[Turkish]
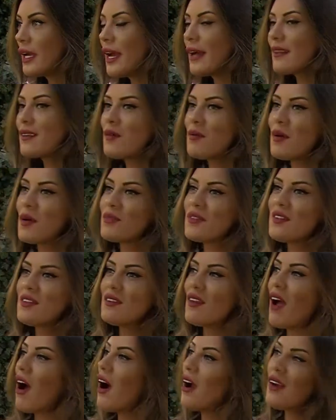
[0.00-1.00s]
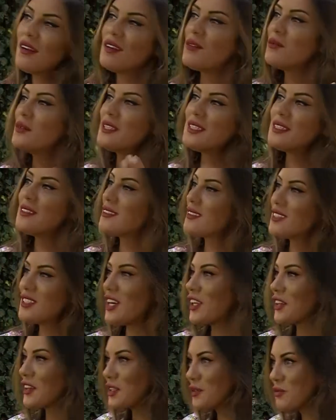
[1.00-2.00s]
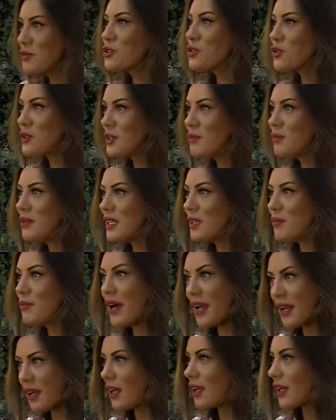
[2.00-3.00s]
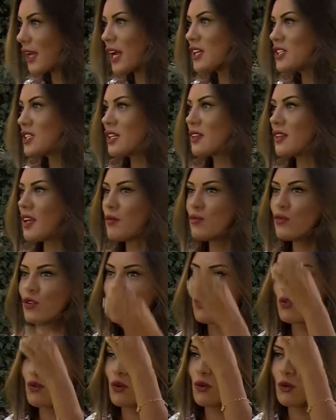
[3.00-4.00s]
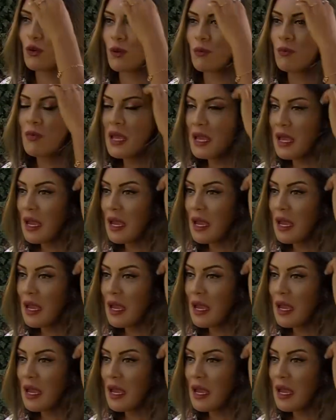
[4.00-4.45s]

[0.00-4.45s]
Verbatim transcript: E tamam siz ar damarınız çatlamış olabilir. Ben gerçekten bunu söylüyorum.